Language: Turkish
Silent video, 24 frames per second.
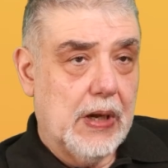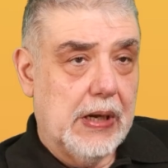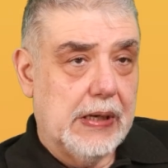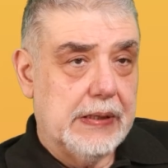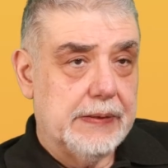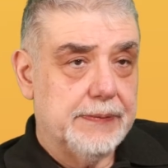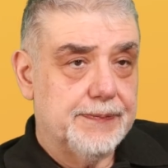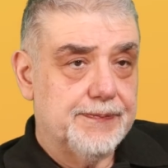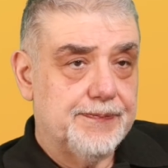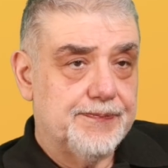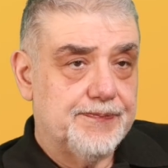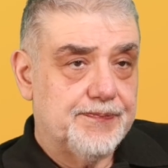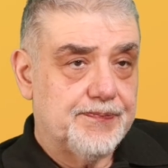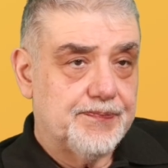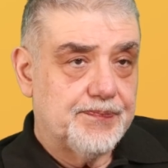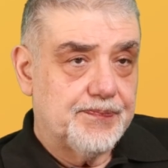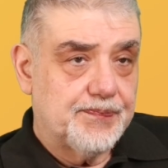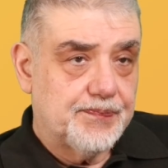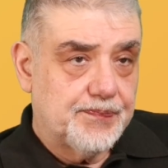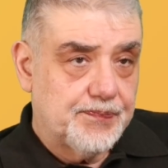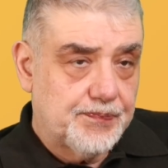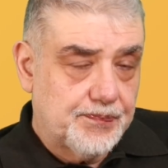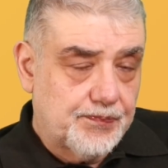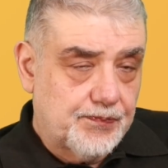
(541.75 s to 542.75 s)
veya 1 sene
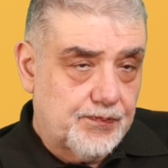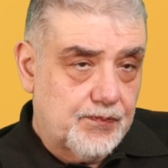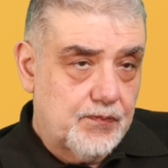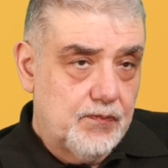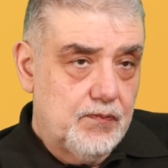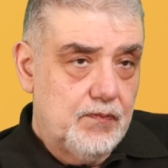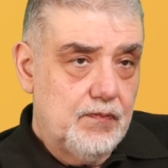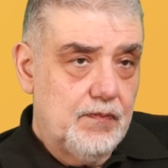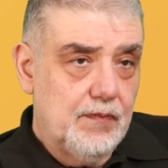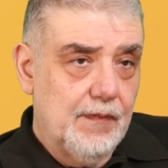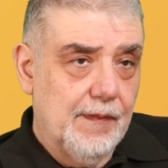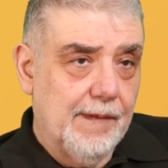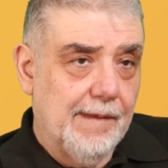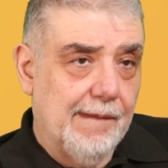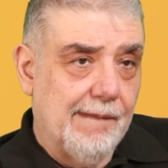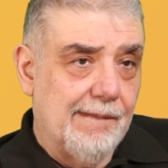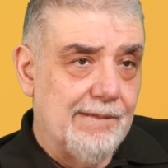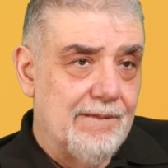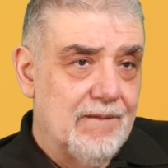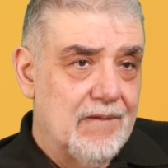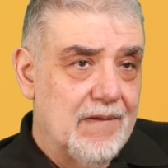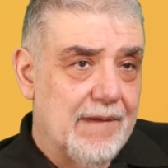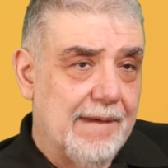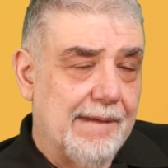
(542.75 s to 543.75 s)
dediğiniz
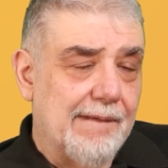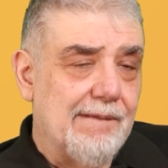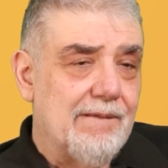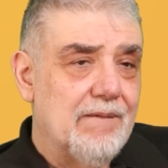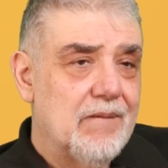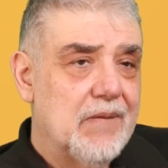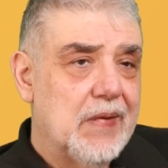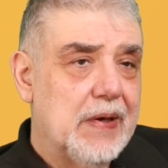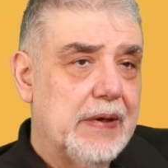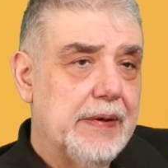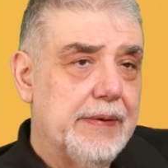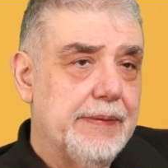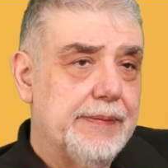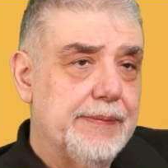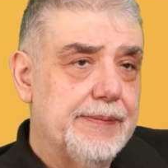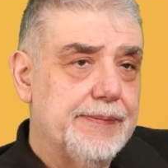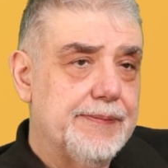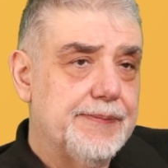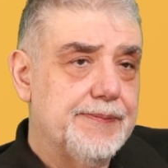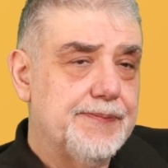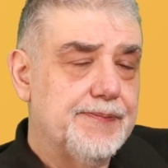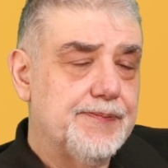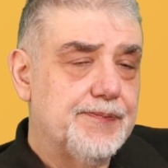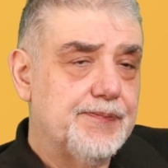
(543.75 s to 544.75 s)
maksimum süre öyle
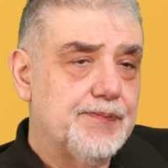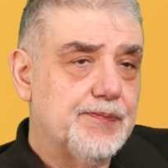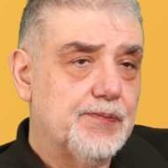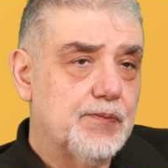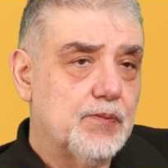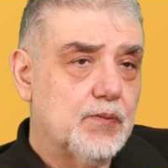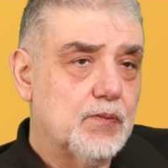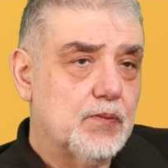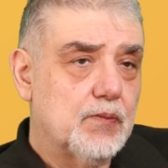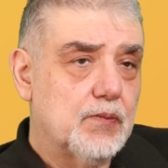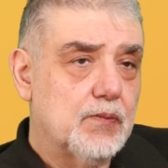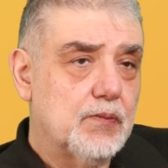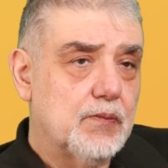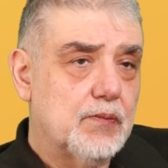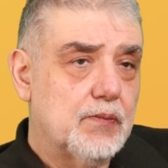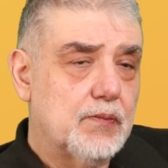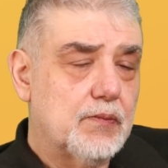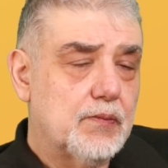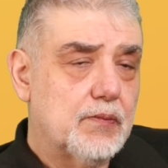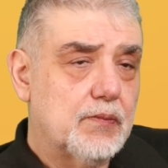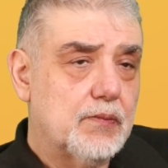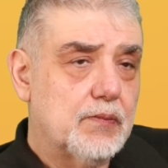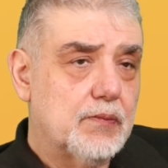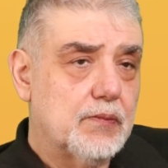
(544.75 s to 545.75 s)
tanımadığınız bir sene bak.
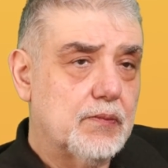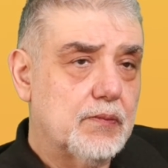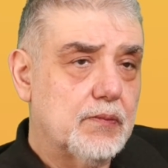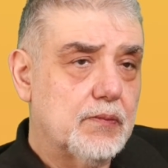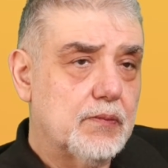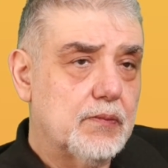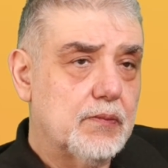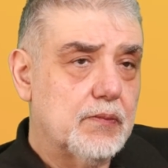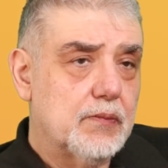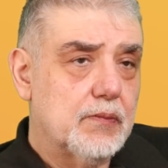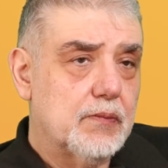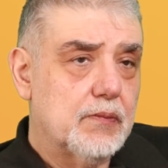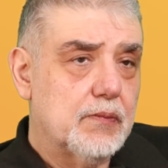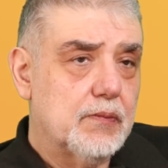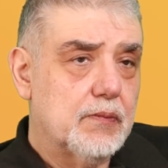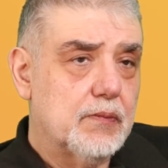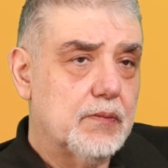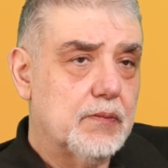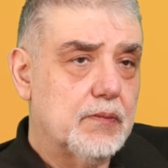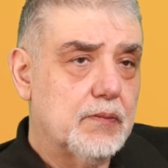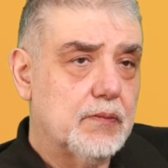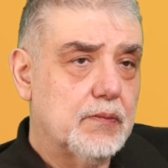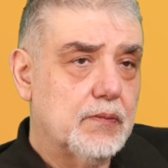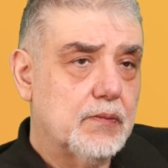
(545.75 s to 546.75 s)
o da konut fiyatlarında bir
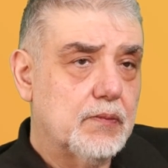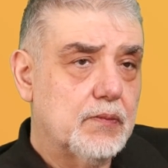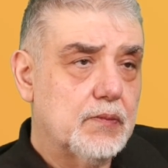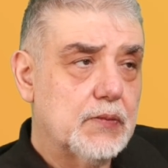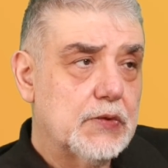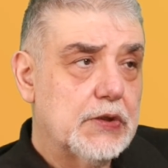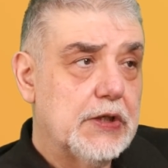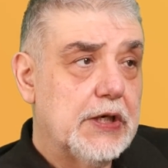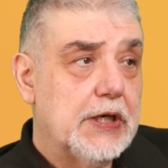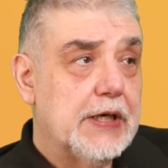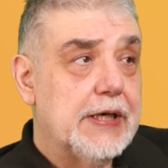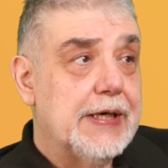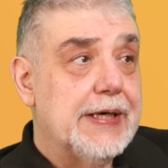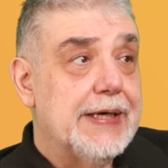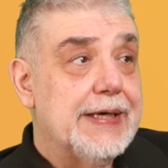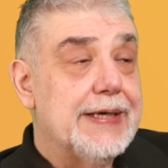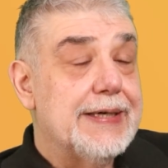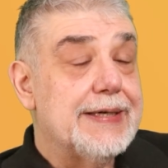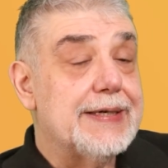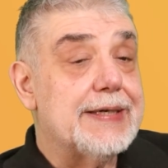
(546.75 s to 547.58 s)
ciddi bir düşüş bekliyorsunuz değil mi?